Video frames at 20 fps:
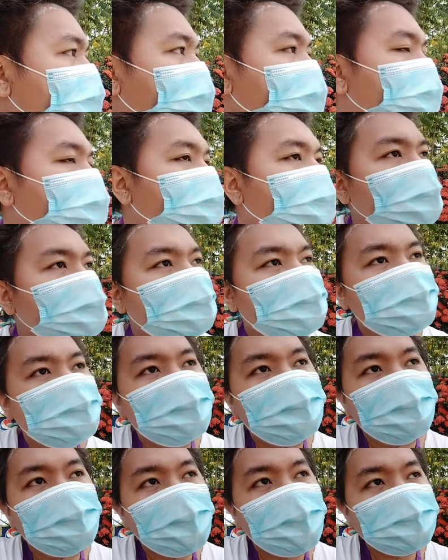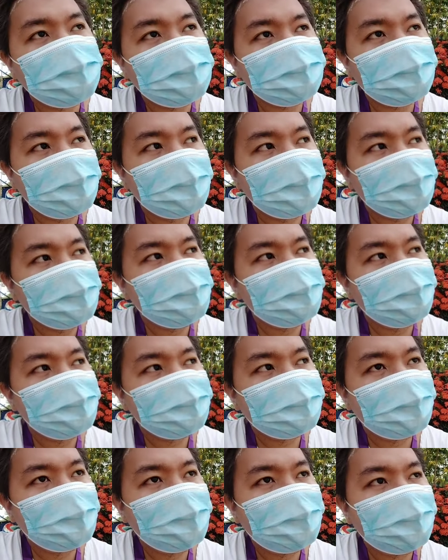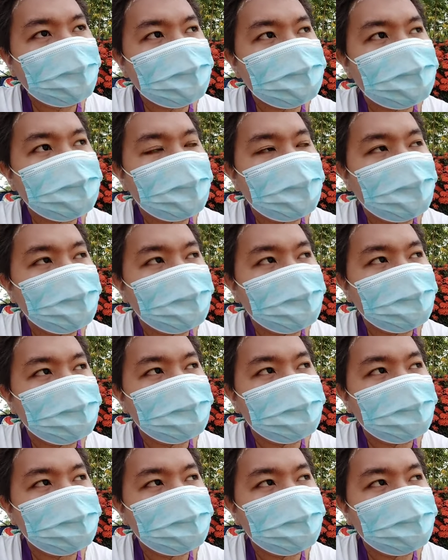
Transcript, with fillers: How about ito sa side naman kay Lazan